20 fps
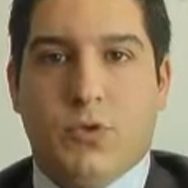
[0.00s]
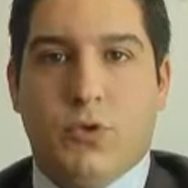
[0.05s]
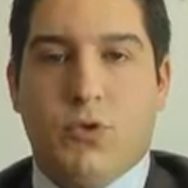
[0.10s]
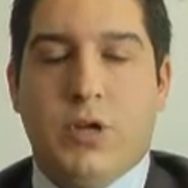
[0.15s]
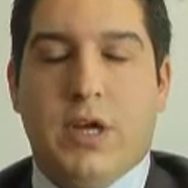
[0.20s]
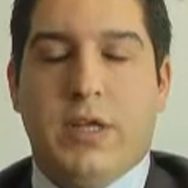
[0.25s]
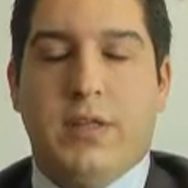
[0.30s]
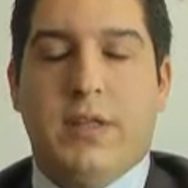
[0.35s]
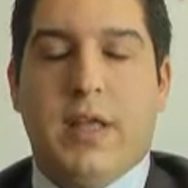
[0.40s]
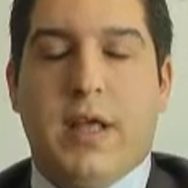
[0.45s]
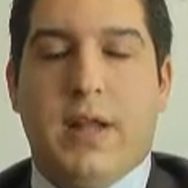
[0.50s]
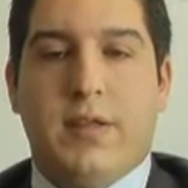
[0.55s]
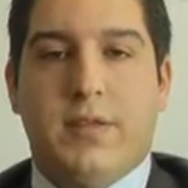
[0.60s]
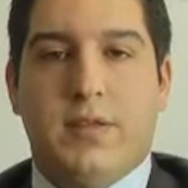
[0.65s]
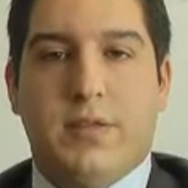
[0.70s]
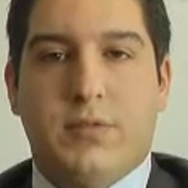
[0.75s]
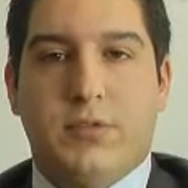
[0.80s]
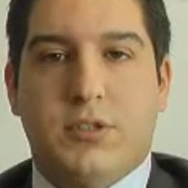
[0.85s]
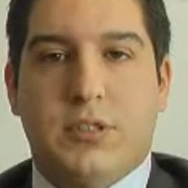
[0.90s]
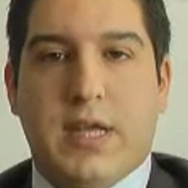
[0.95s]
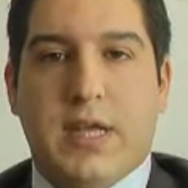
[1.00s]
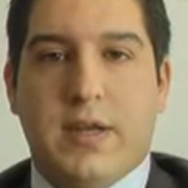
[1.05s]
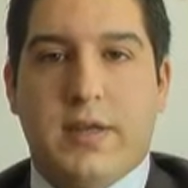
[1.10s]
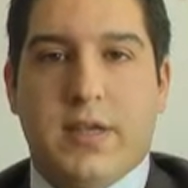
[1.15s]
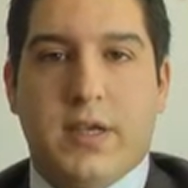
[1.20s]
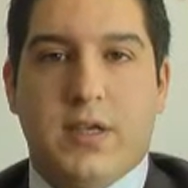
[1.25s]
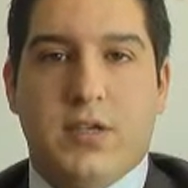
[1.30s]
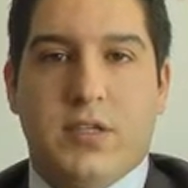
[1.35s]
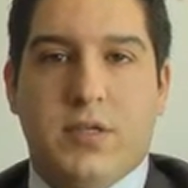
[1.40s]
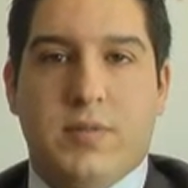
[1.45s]
Finlandiya'da yatırımcılar
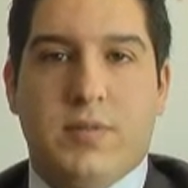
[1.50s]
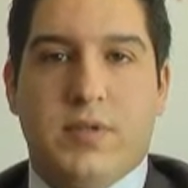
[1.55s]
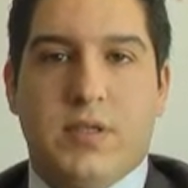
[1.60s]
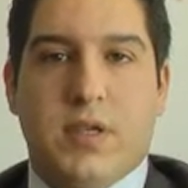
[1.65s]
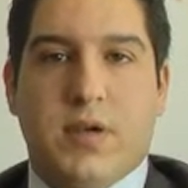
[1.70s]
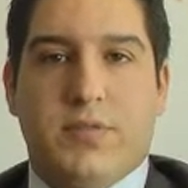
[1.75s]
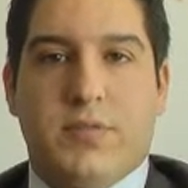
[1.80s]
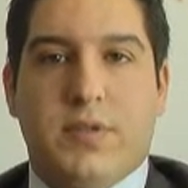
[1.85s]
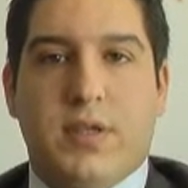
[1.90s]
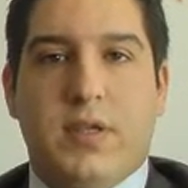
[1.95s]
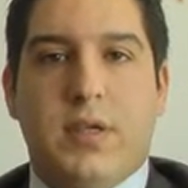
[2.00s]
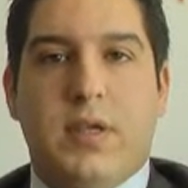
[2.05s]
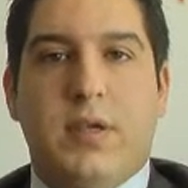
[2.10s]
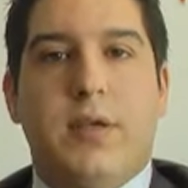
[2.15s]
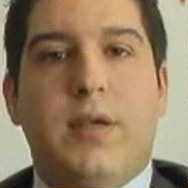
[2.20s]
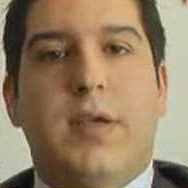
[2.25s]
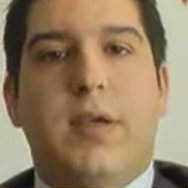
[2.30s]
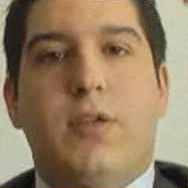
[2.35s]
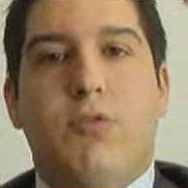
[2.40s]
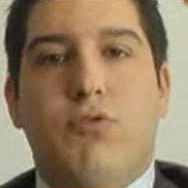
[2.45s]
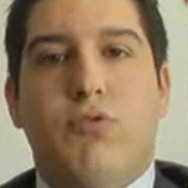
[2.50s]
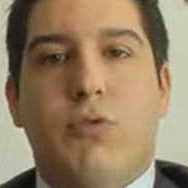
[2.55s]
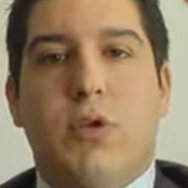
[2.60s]
geçtiğimiz haftayı e,